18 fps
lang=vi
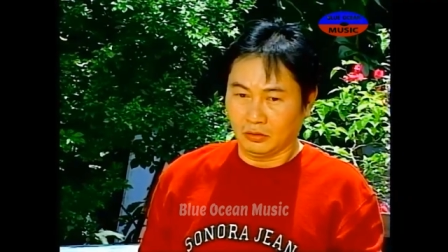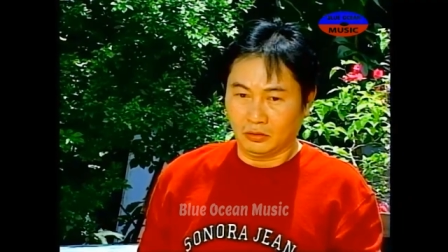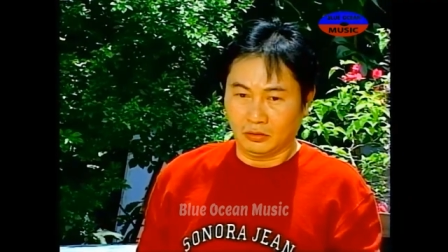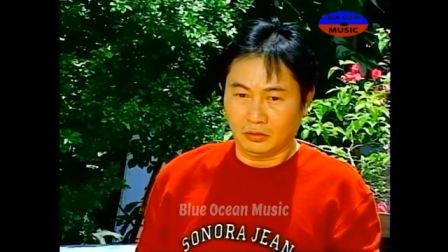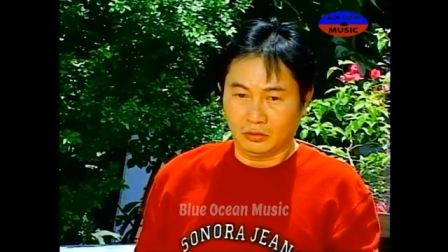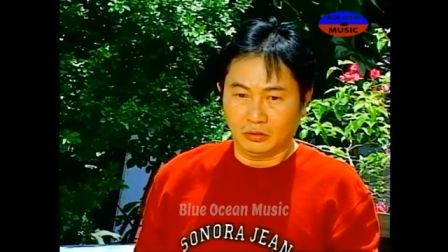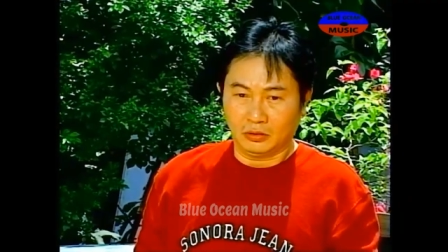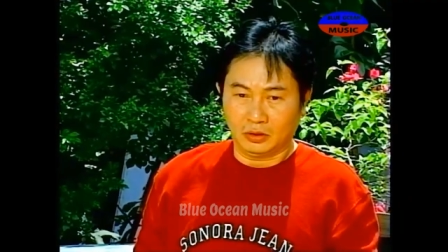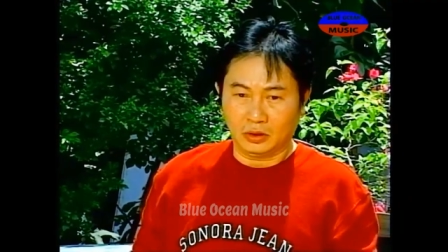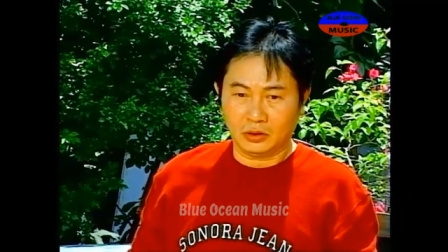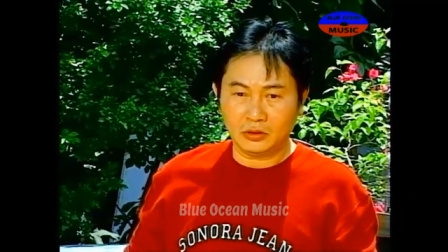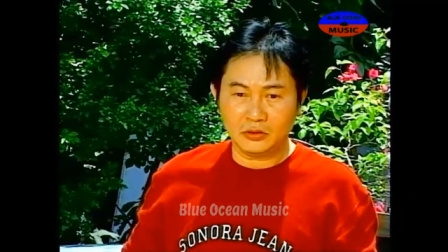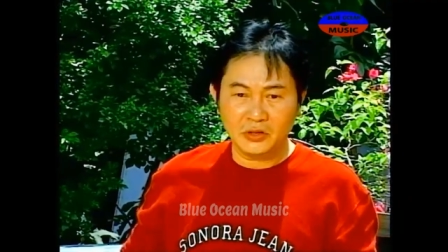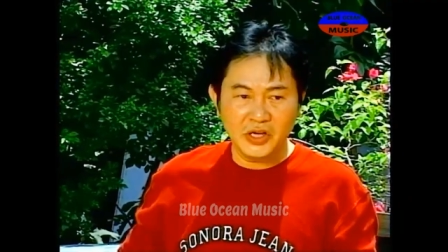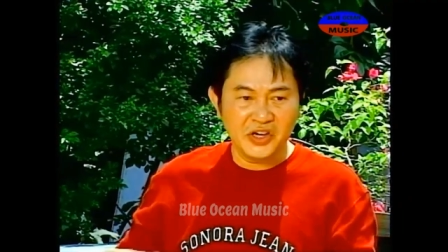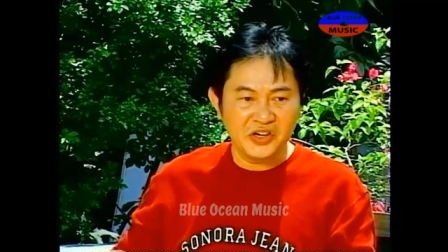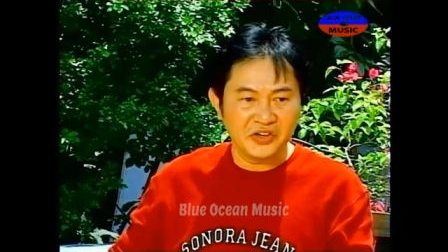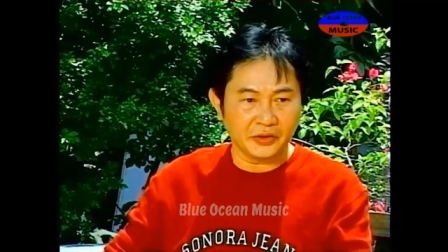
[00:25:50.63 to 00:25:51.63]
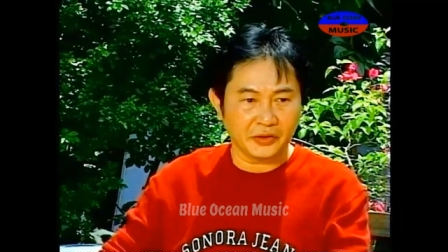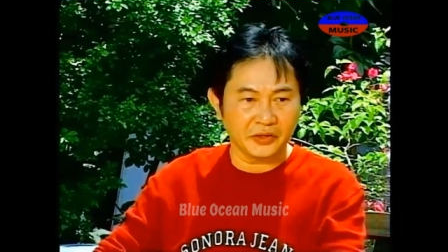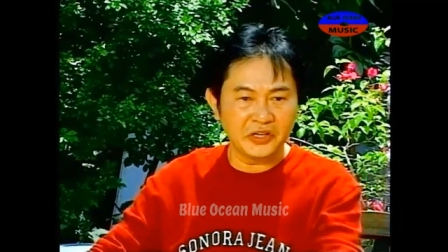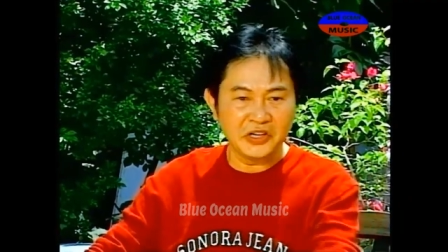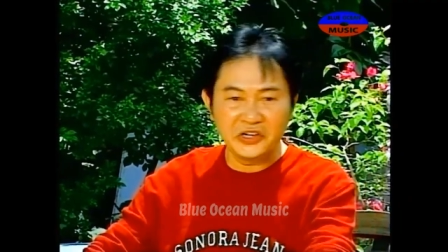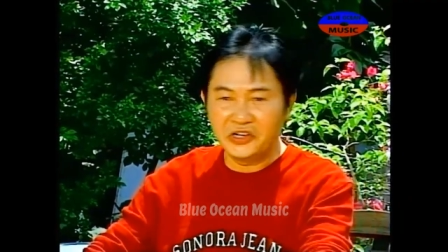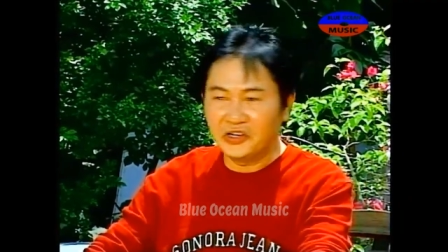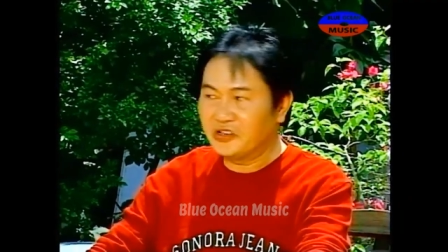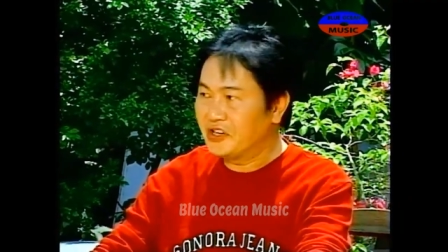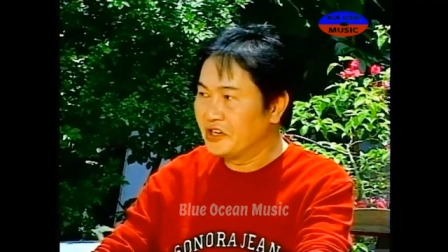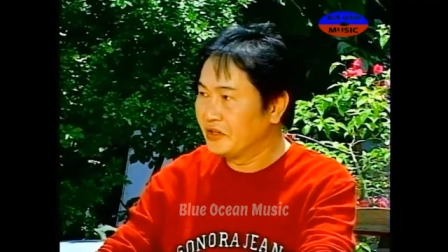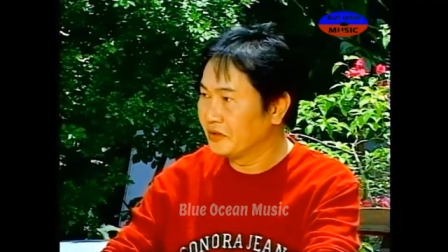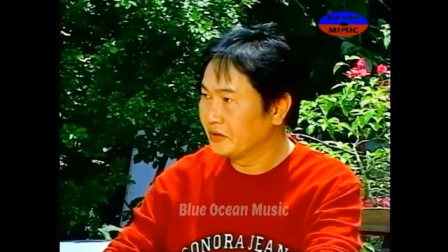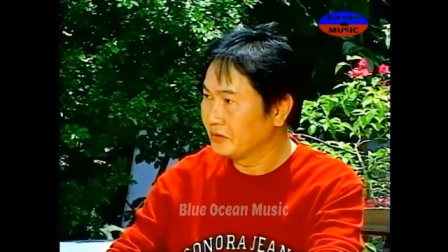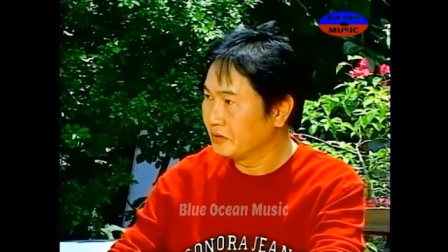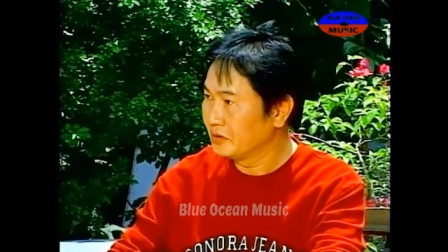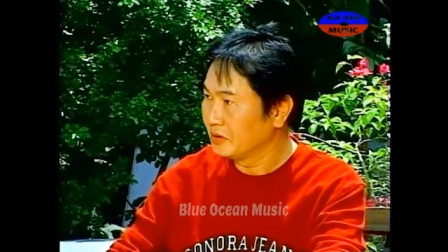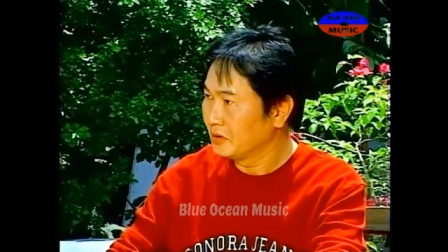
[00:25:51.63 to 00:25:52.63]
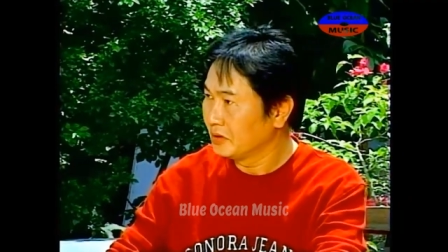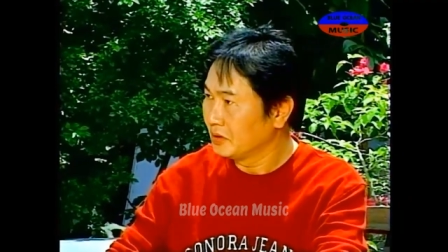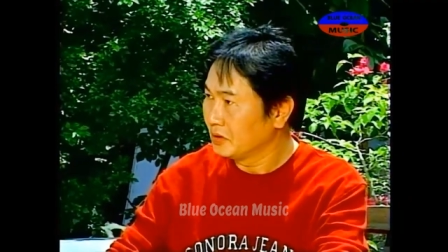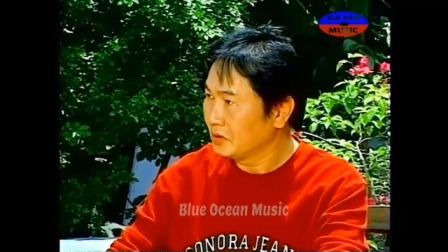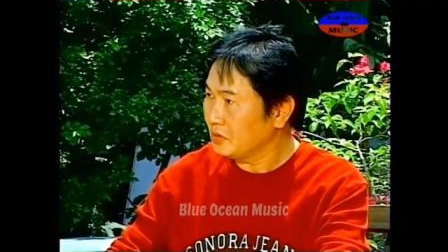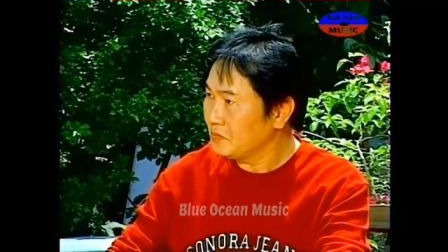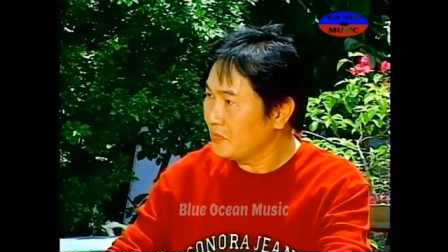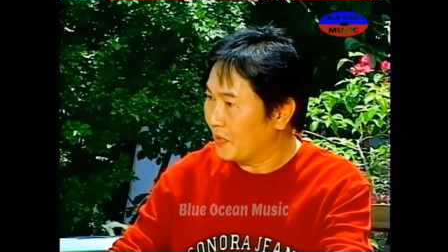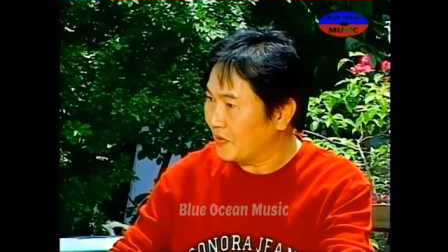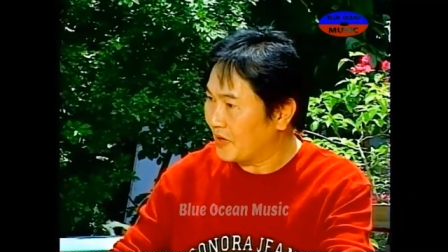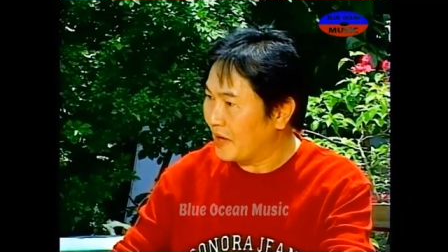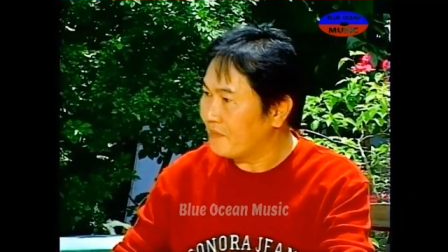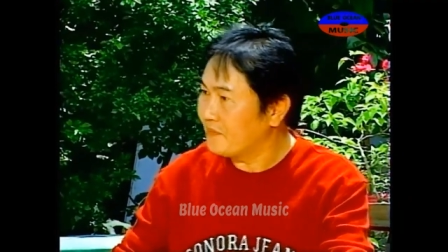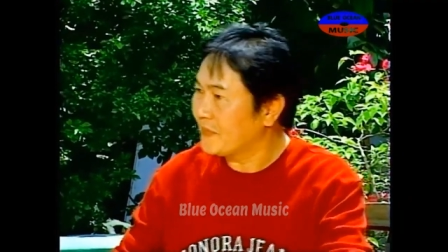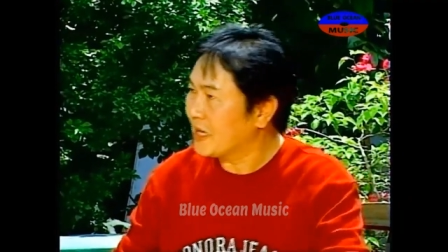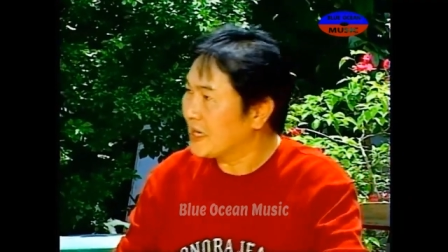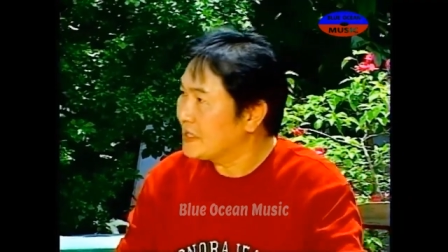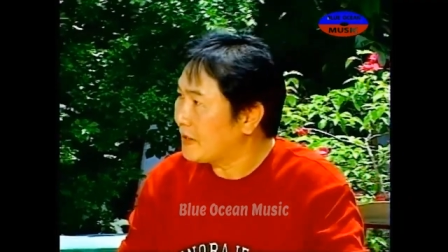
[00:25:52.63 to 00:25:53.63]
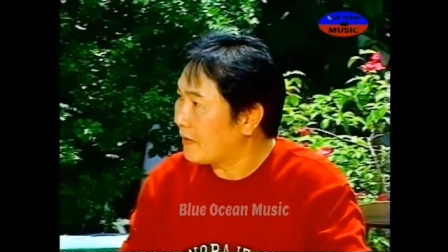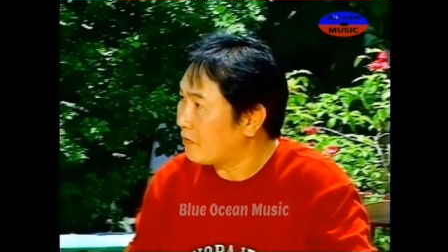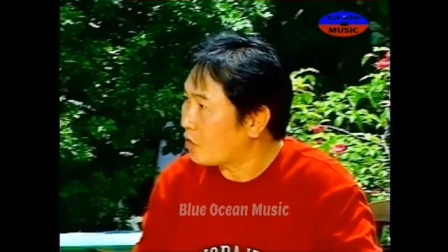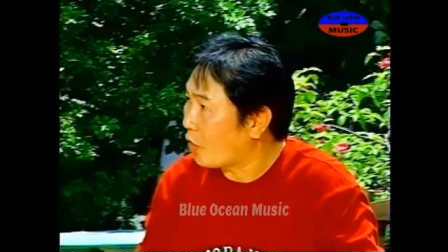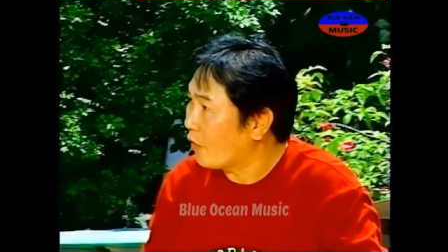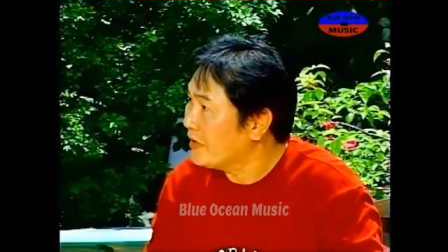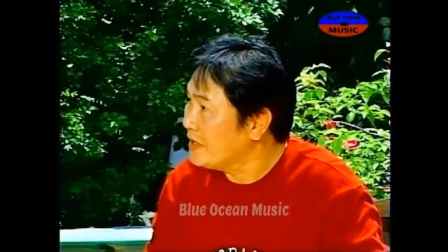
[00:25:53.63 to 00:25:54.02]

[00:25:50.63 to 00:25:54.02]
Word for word: Thằng này nó điên rồi, nó điên rồi. Nước mắm mà hâm cái gì ông nội? Với